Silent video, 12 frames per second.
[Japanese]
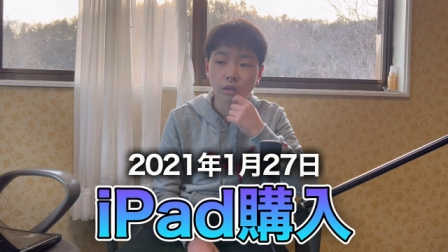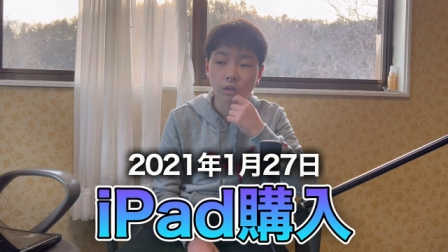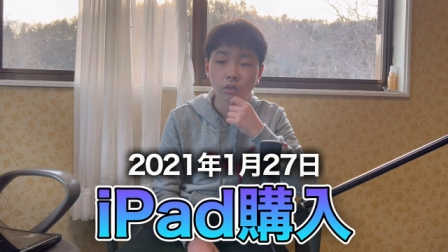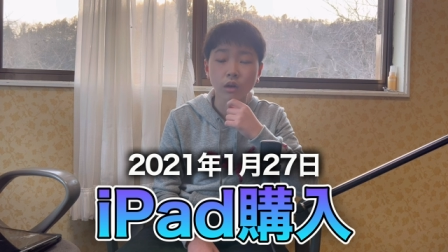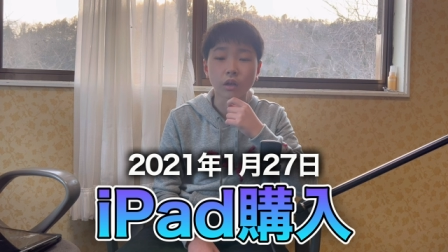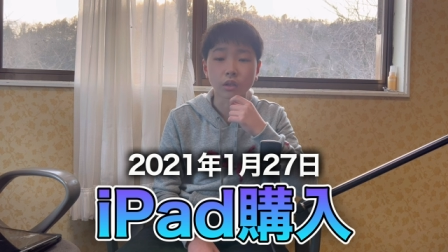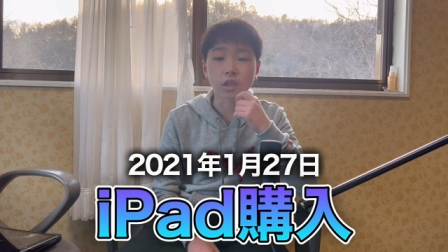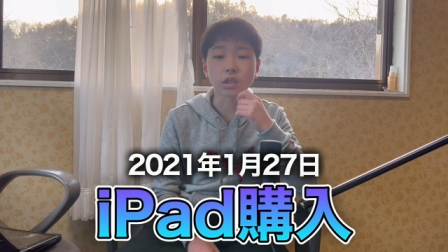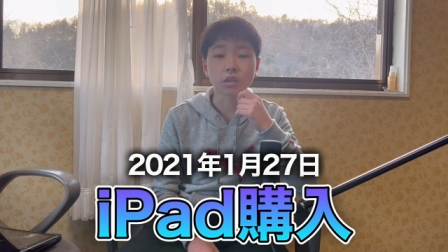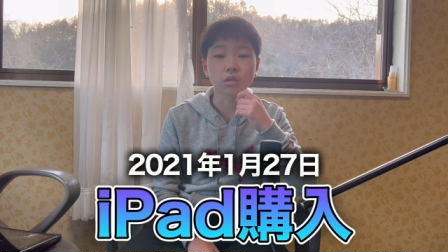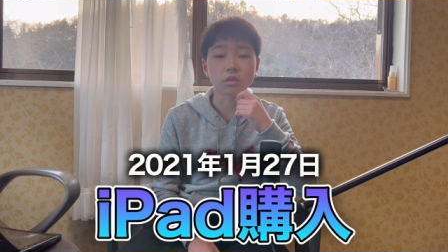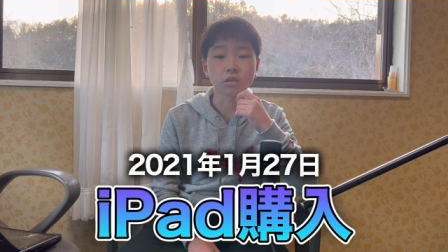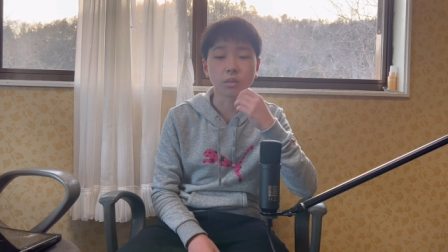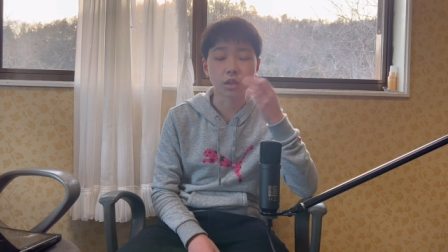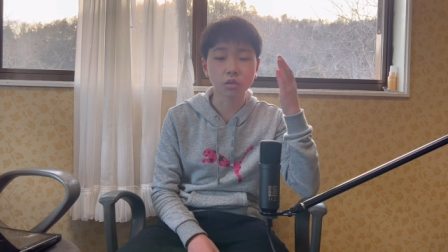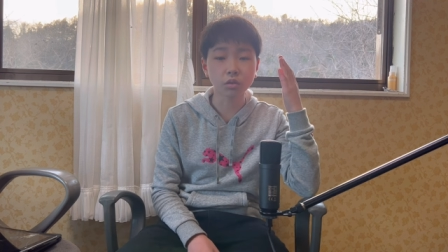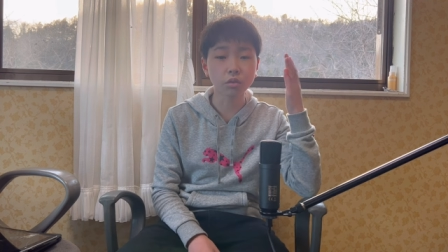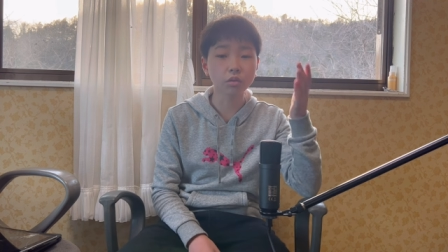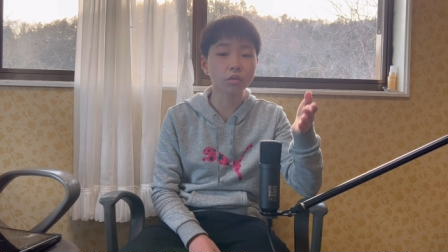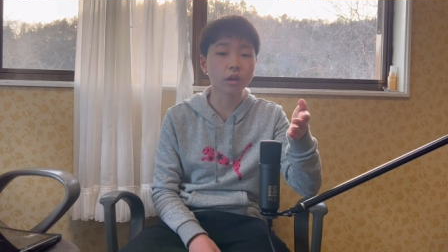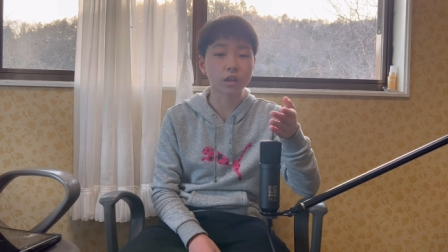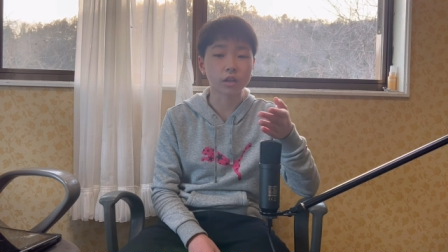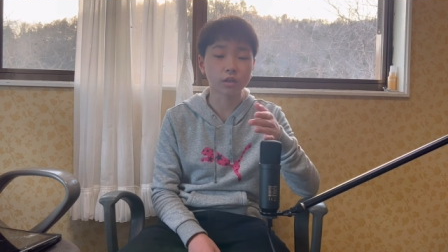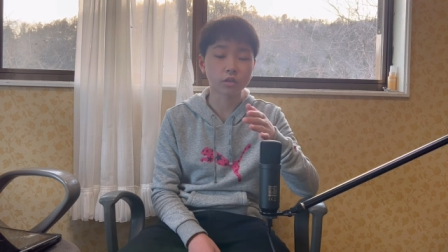動画を出したんですよ。まあ、ショート動画
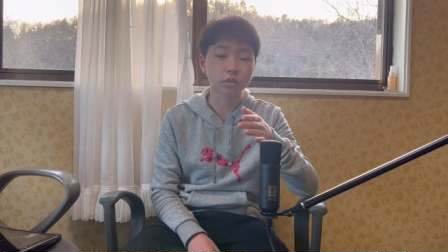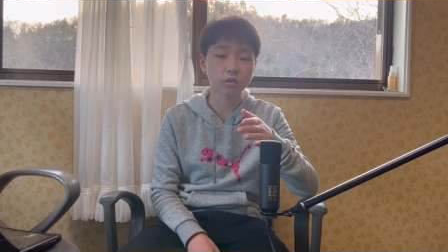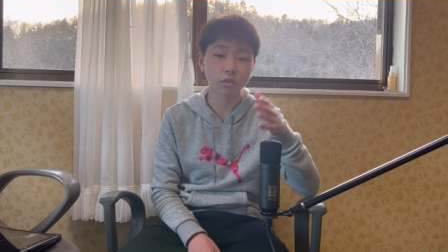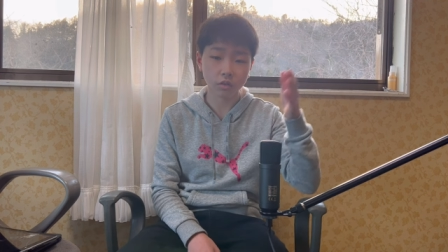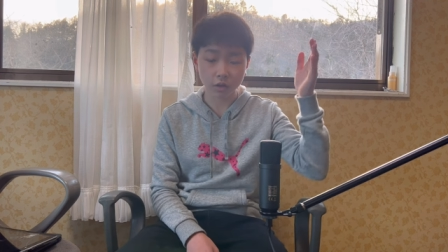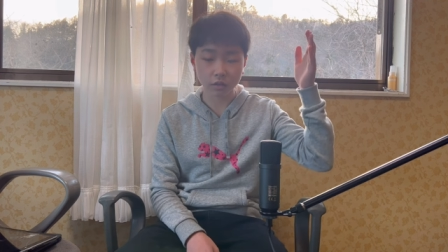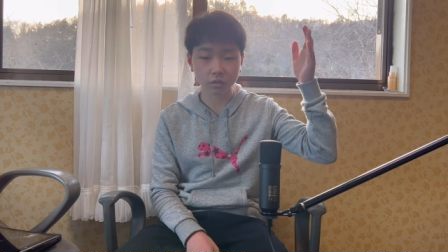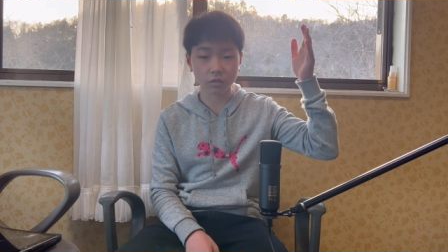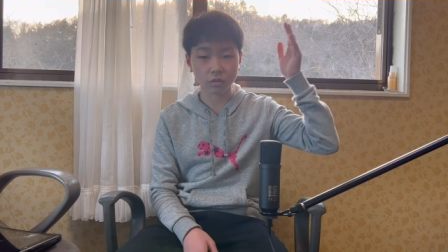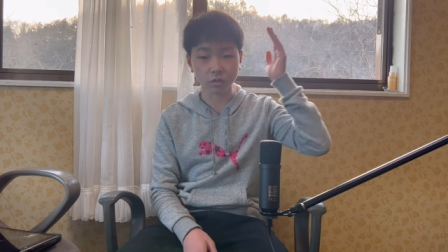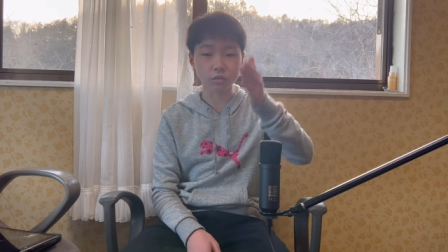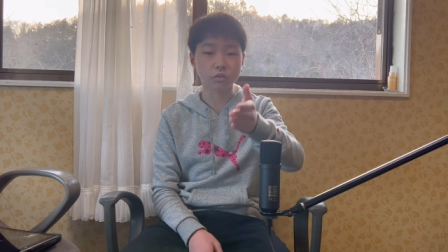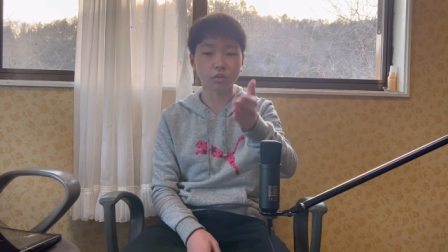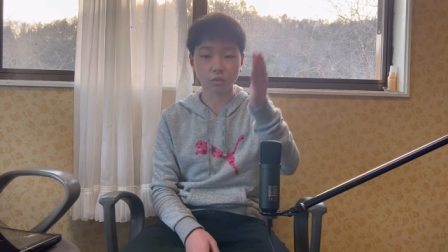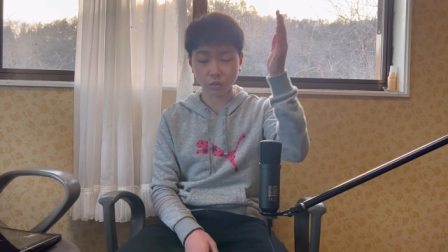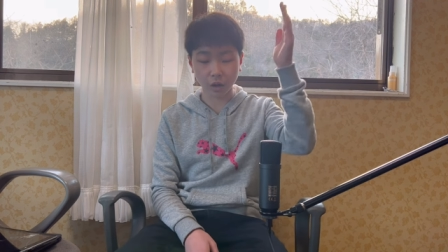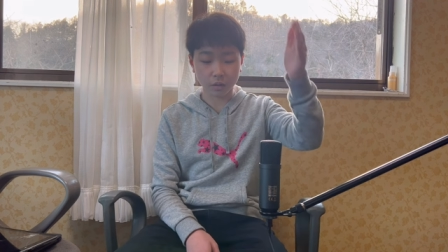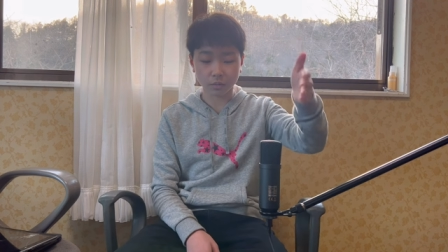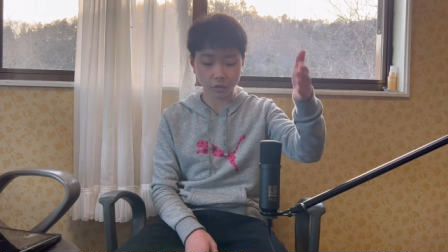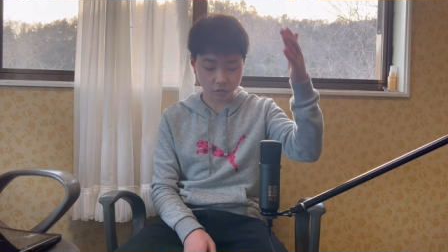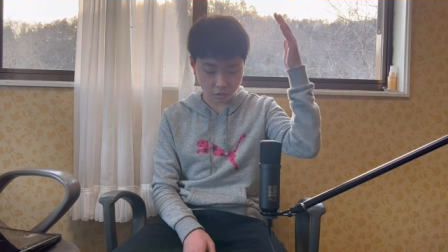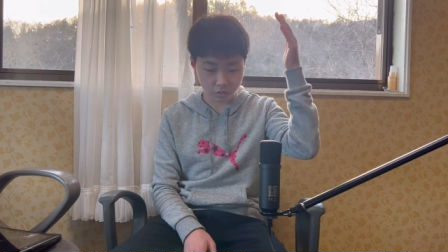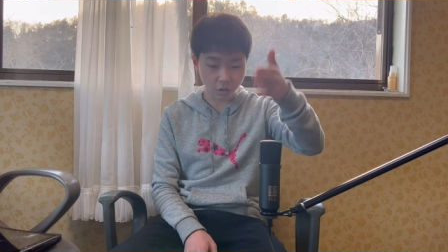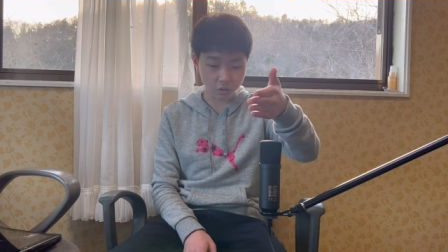なんですよ。それは、こう、とかずっ
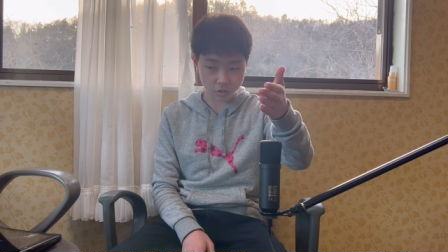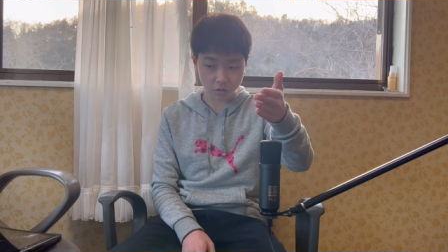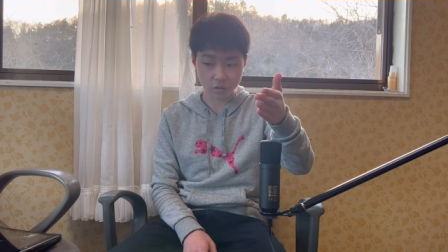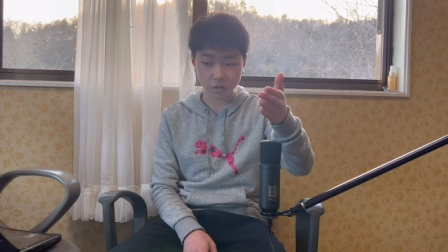とどうぞ。